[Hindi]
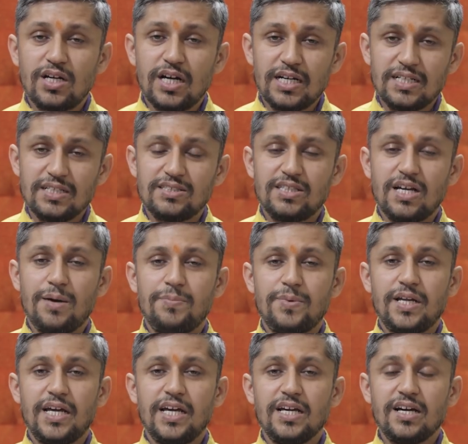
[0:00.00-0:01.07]
घट
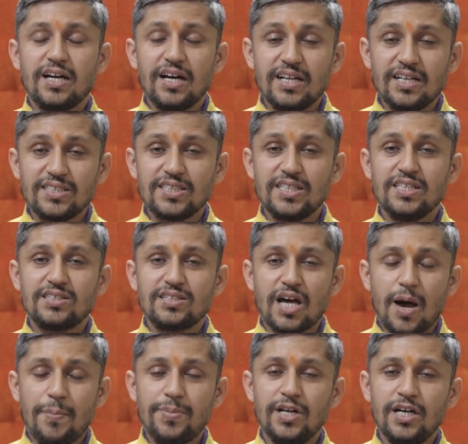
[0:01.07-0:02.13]
स्थापना है कलश की
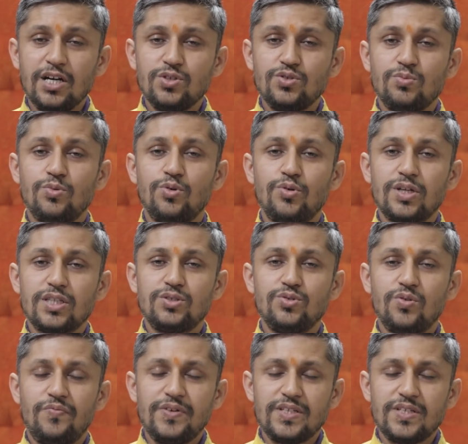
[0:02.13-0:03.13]
स्थापना का जो मुहूर्त जो